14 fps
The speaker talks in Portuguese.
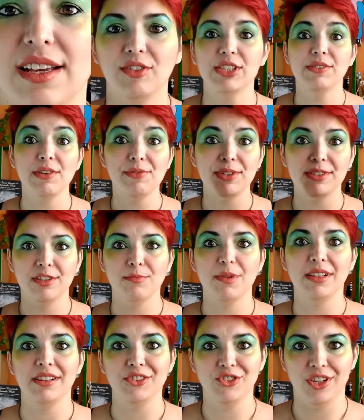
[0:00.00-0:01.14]
Você vai fazer
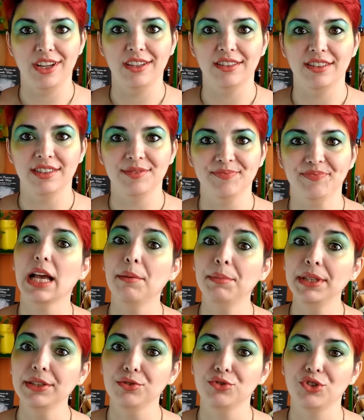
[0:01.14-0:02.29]
uma legenda. A
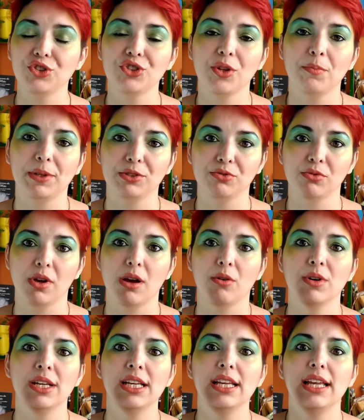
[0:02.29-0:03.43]
minha sugestão
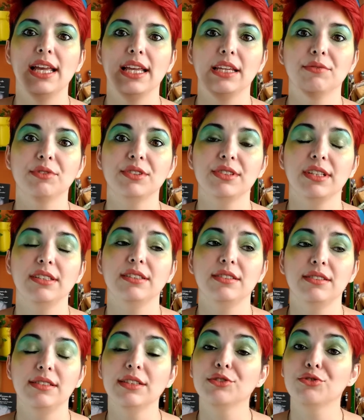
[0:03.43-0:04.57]
pessoal é que você
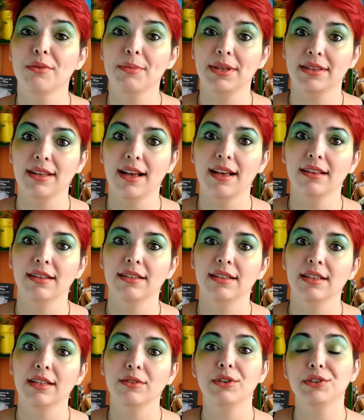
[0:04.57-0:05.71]
inicie a sua mandala
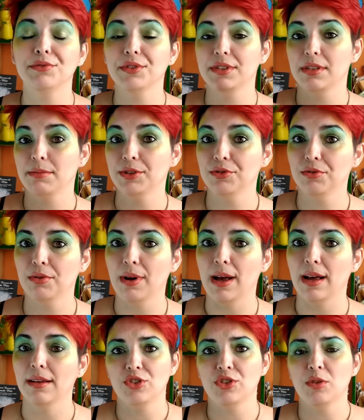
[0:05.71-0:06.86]
quando você
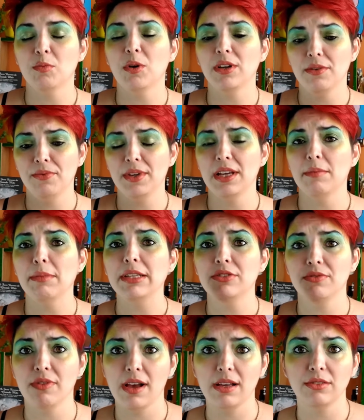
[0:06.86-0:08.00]
menstruar. Questão porque fica
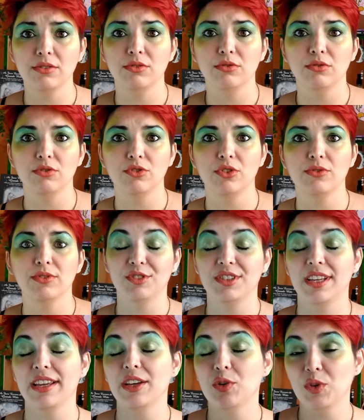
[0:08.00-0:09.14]
mais fácil de
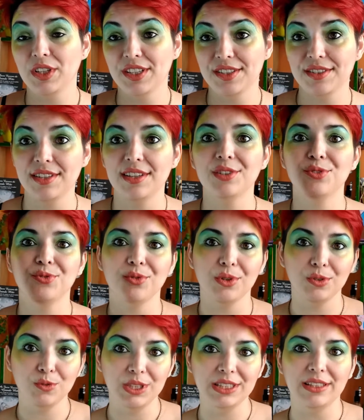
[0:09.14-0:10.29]
você reconhecer a sua
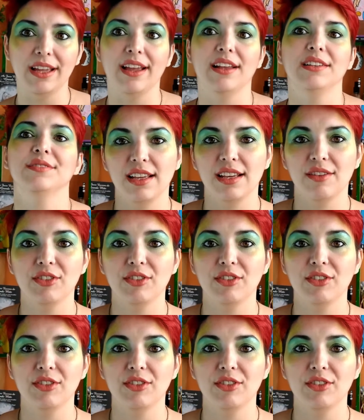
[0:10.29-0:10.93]
lua interna.